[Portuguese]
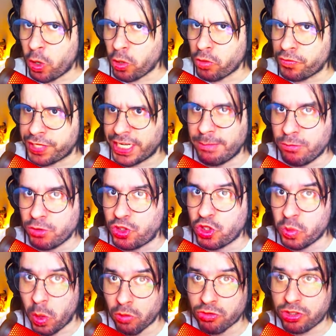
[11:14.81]
encontramos
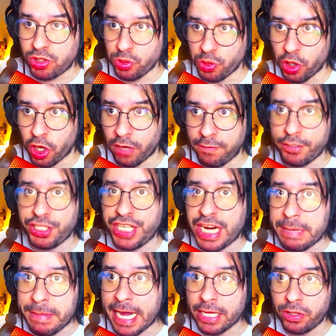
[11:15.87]
um monstro novo
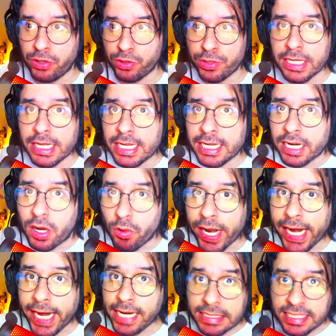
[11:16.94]
chamado
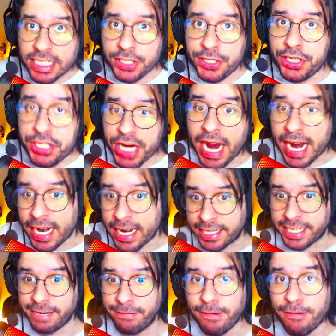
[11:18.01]
Crazy
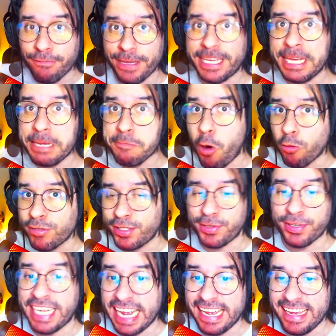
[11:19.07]
Shark. Vamos ver que
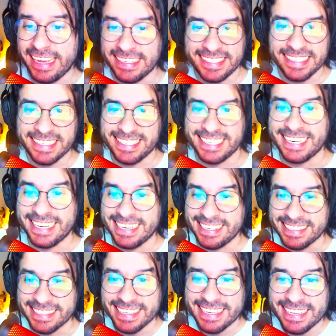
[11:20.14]
monstro que é esse,
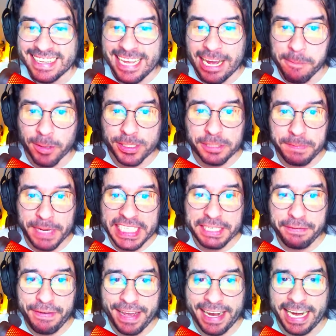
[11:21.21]
cara. É um monstro bem
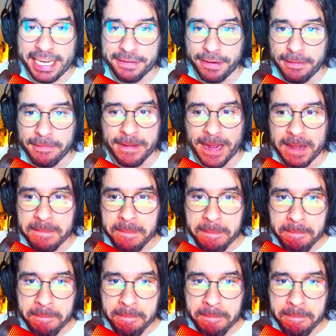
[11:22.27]
diferente, vamos ver.